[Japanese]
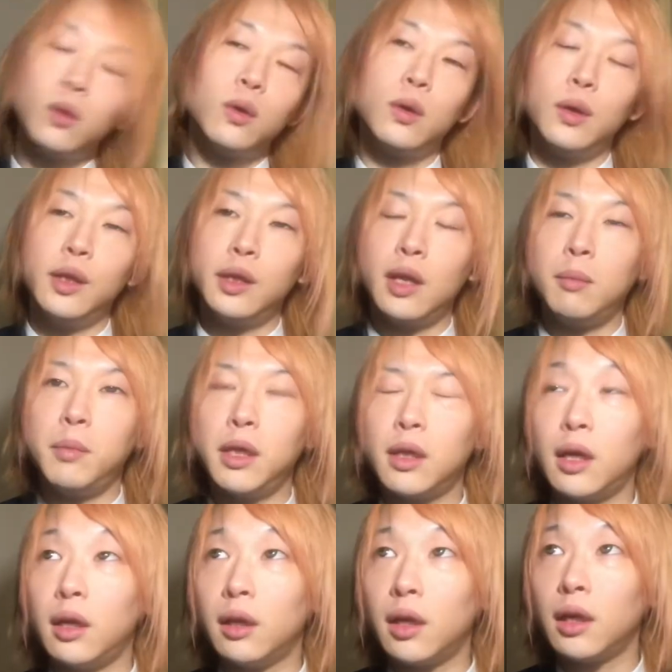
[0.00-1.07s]
ろ行ってみた
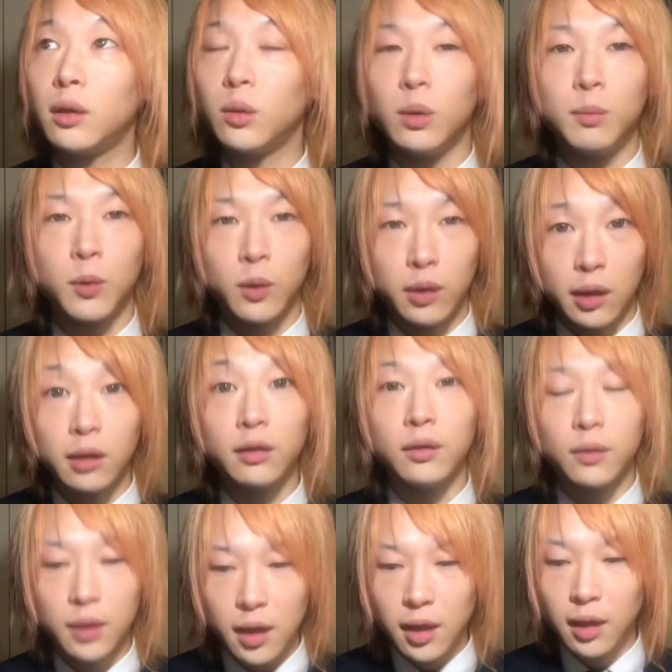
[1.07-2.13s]
いなと思っているの
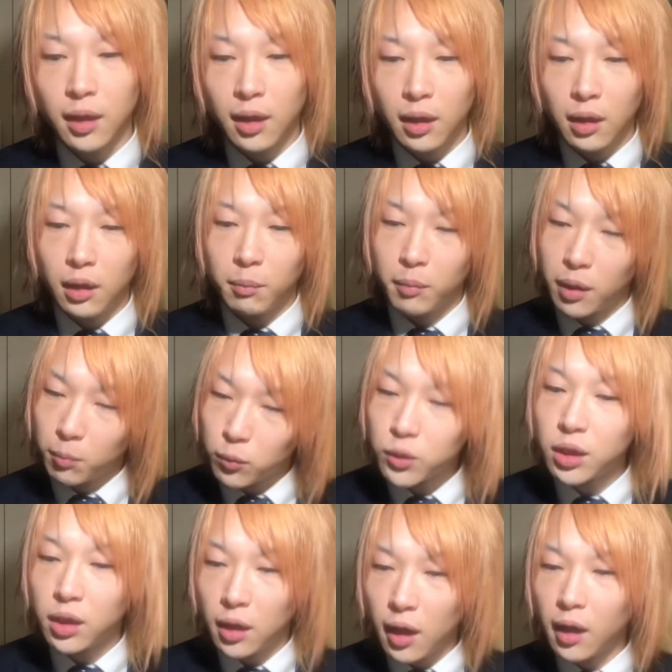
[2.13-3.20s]
で、も
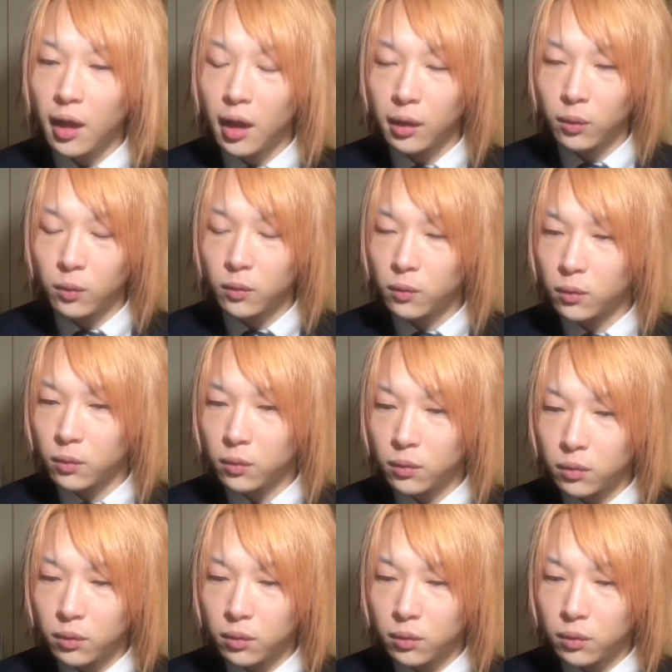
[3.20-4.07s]
しねお